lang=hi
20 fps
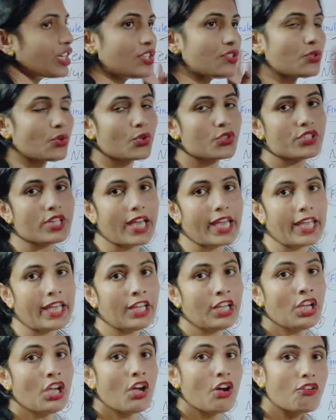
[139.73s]
चेंज हो
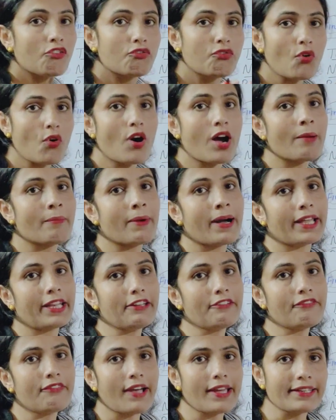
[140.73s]
जाए वो
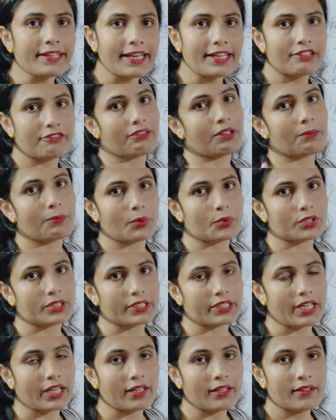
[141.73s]
हमारे फाइनाइट वर्ब
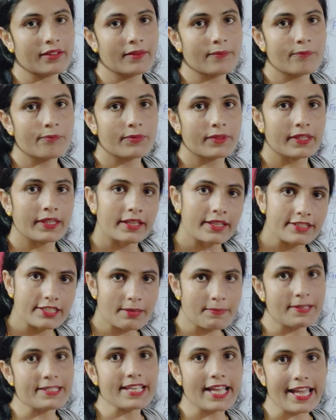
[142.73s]
होती है
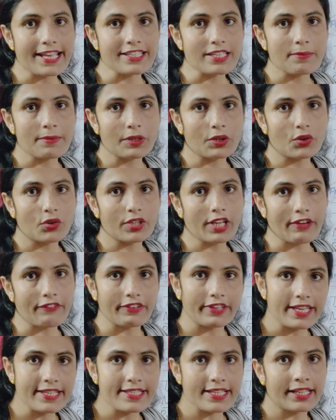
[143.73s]
समझ आया सभी को
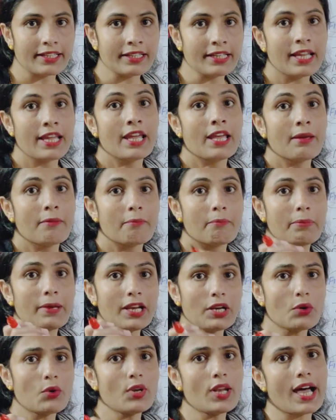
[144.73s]
डेफिनेशन
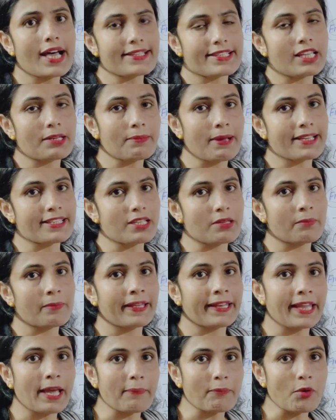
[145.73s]
बिल्कुल आसान भाषा में
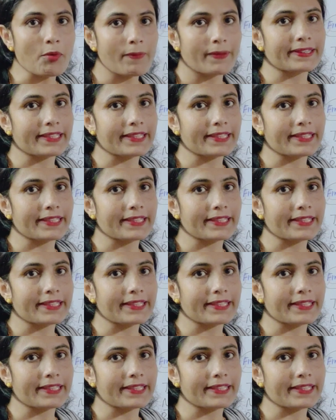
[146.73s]
मैंने आपको